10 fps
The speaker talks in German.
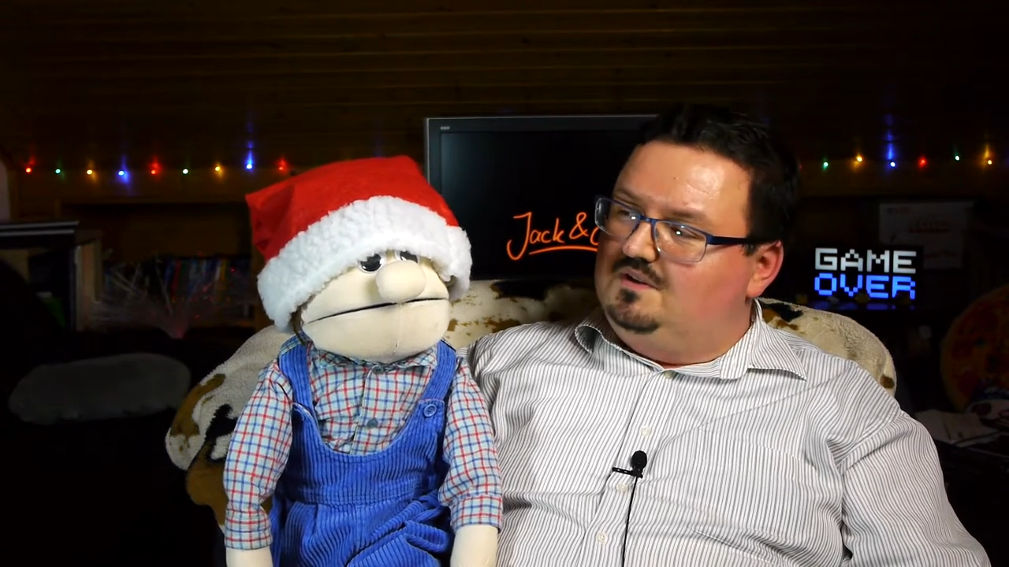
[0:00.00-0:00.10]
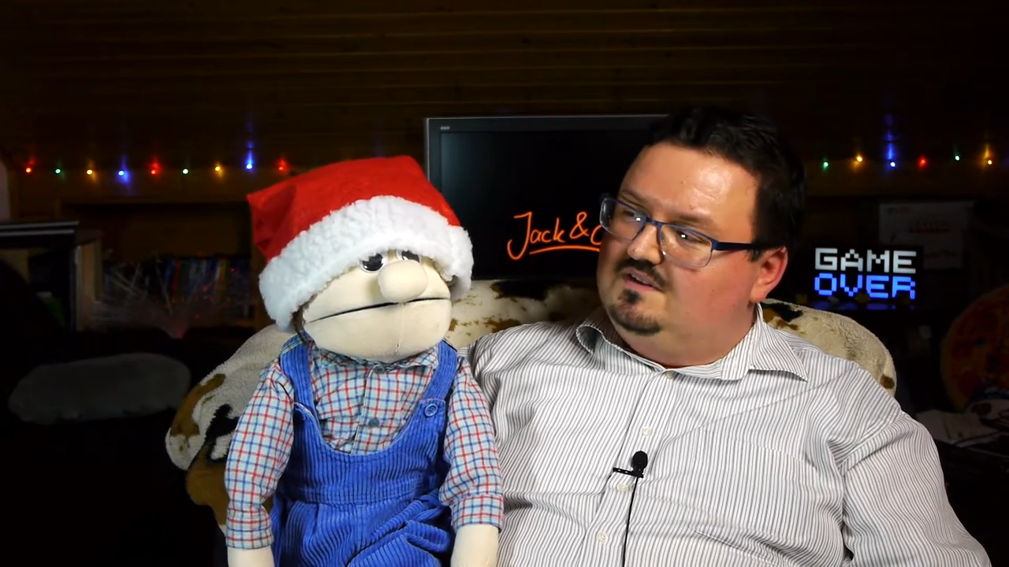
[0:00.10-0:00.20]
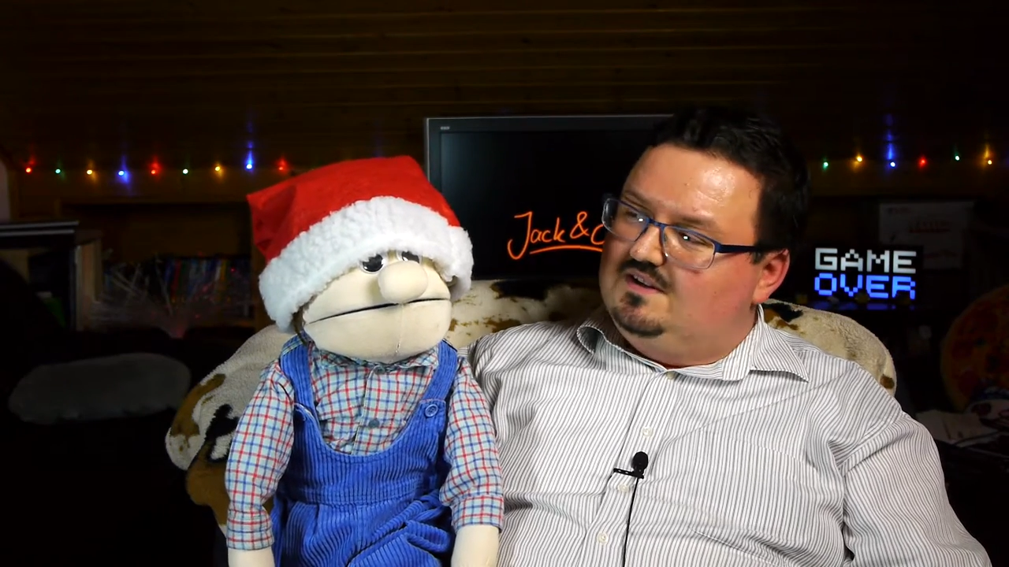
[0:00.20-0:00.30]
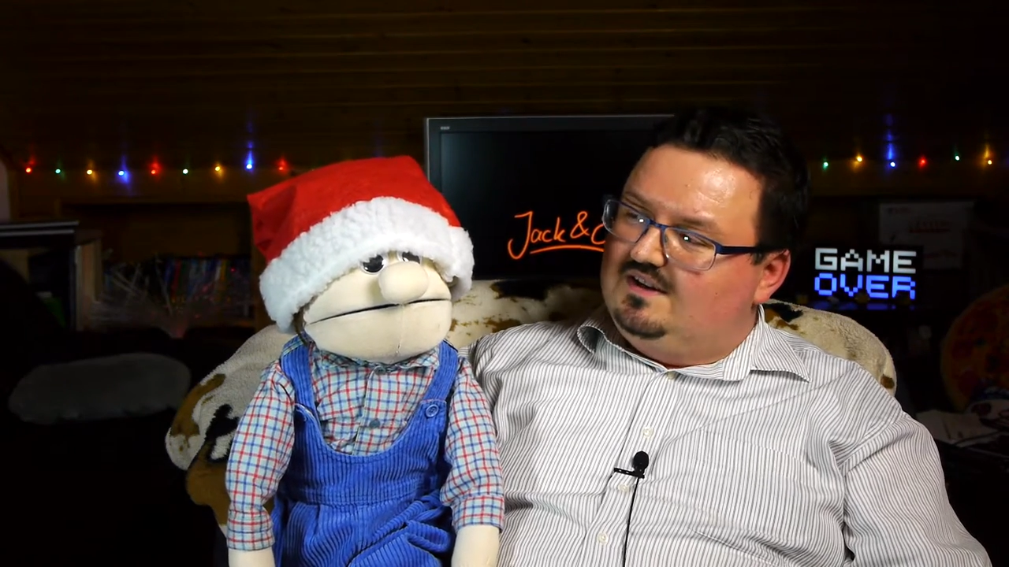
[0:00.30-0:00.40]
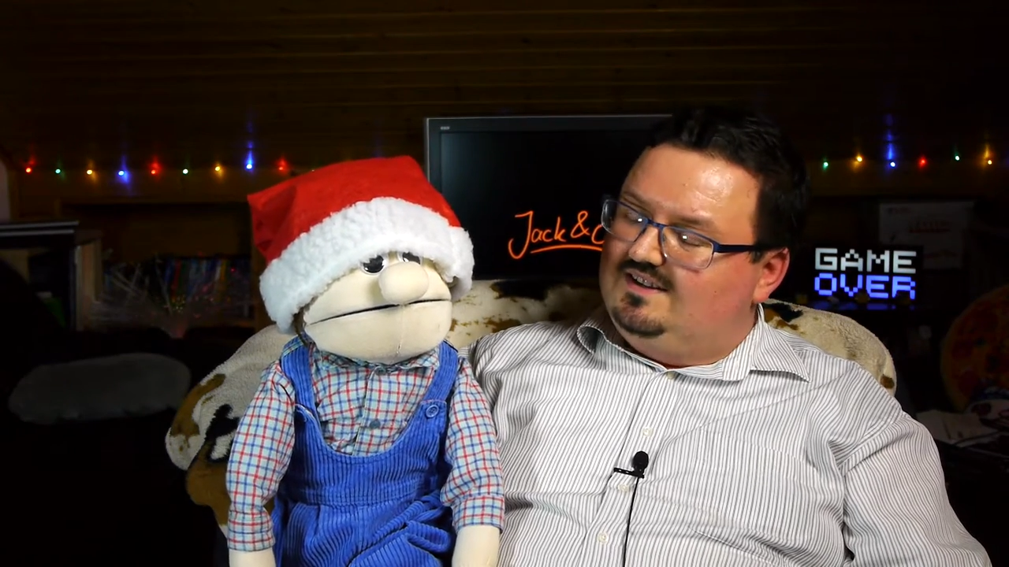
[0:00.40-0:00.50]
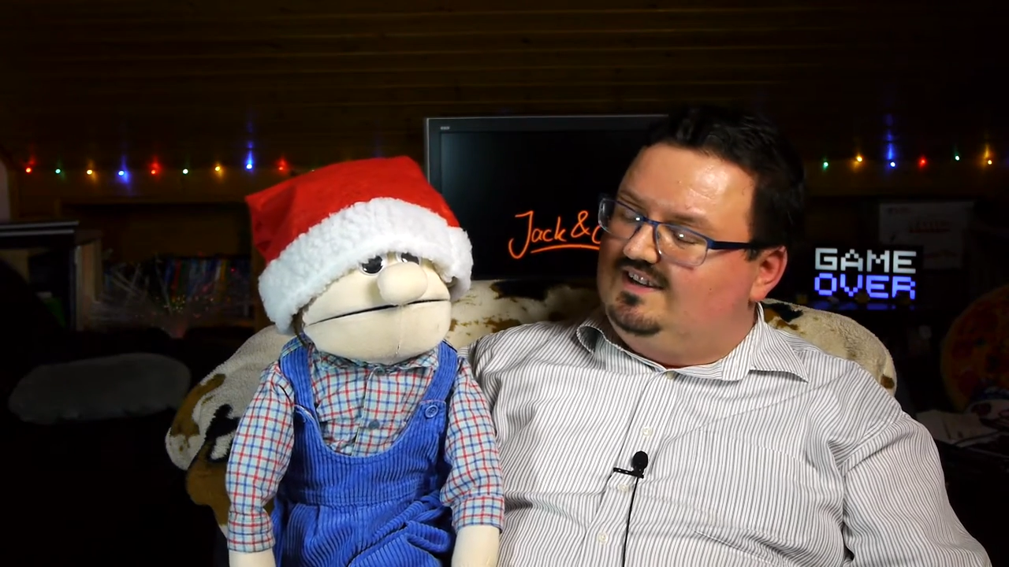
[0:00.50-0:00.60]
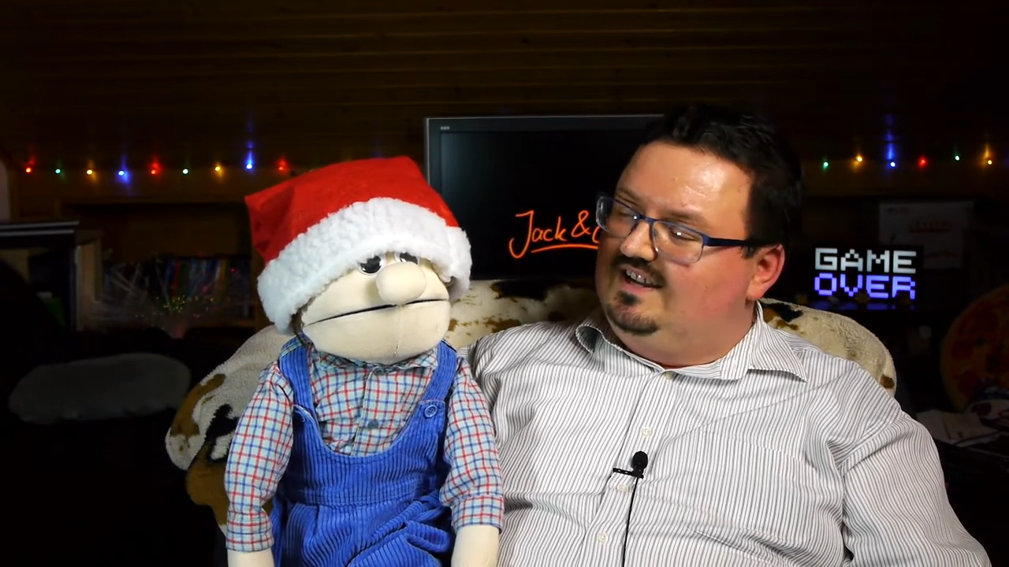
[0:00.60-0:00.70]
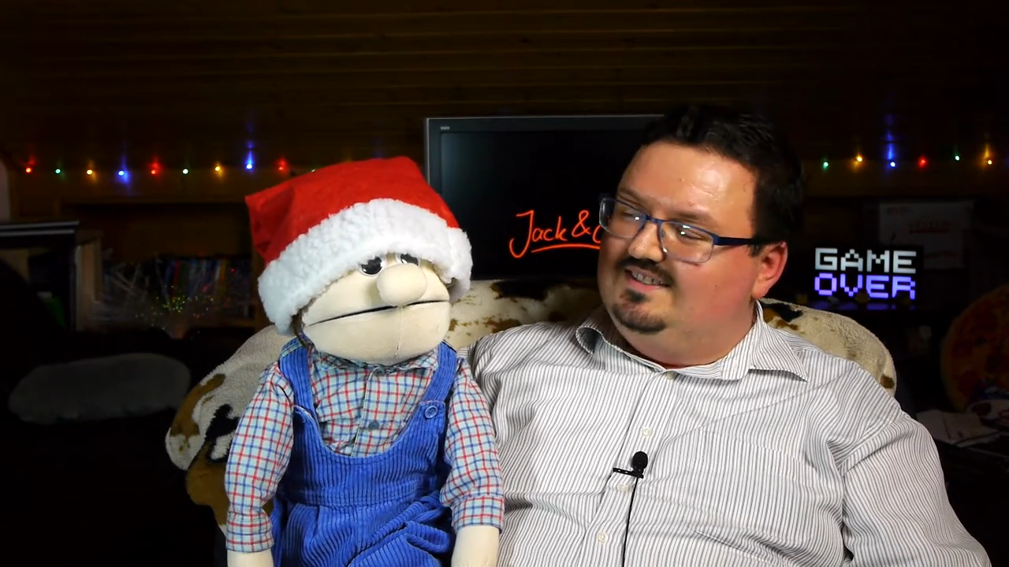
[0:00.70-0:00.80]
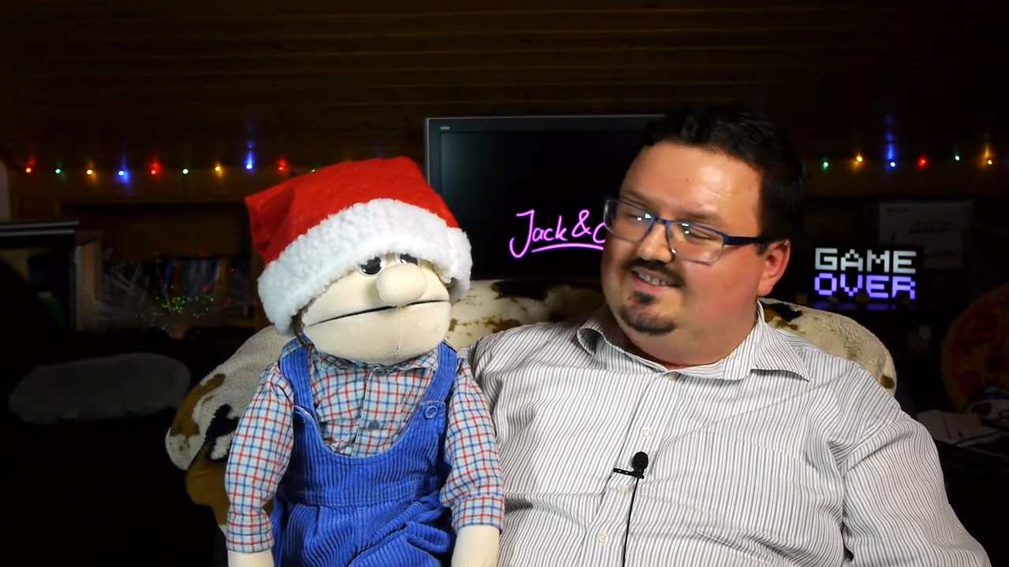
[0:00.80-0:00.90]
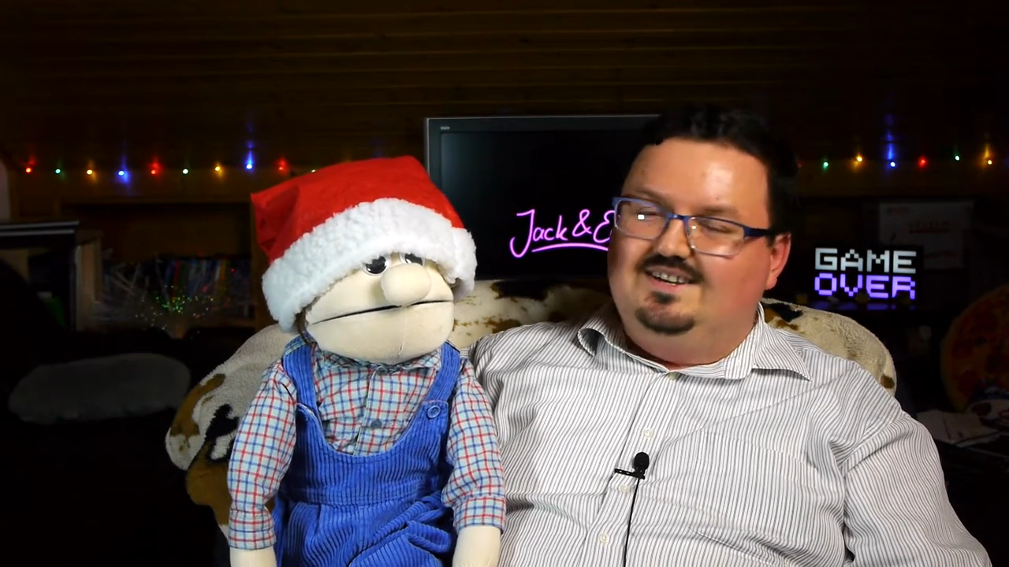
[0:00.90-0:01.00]
Isaac
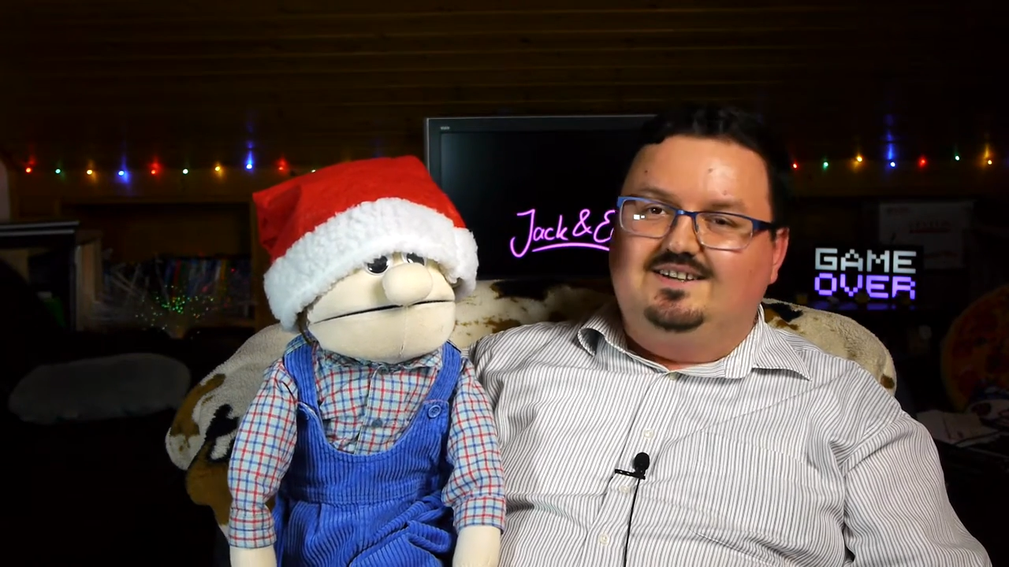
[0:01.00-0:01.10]
ganz,